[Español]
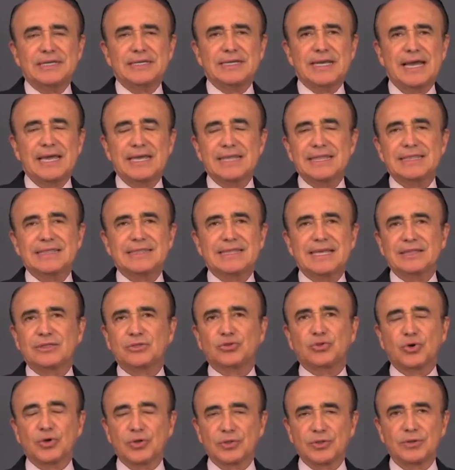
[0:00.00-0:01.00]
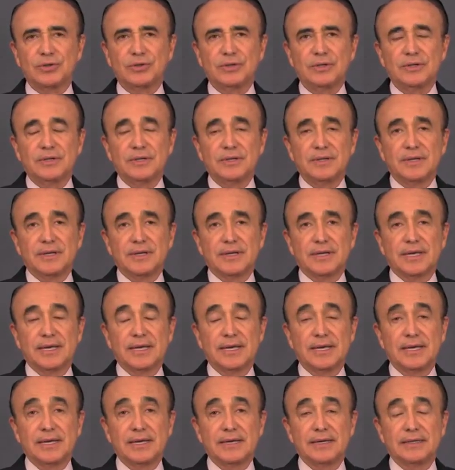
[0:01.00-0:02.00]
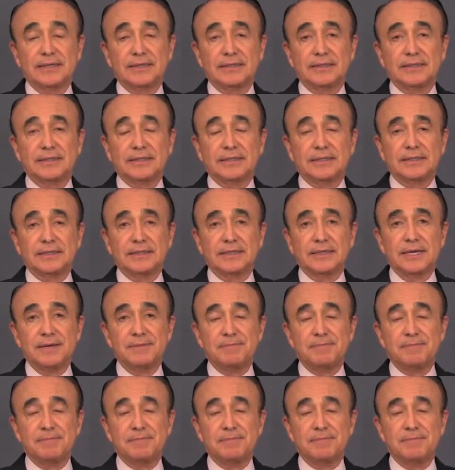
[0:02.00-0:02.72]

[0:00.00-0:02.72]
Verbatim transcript: y hay de todo que eh,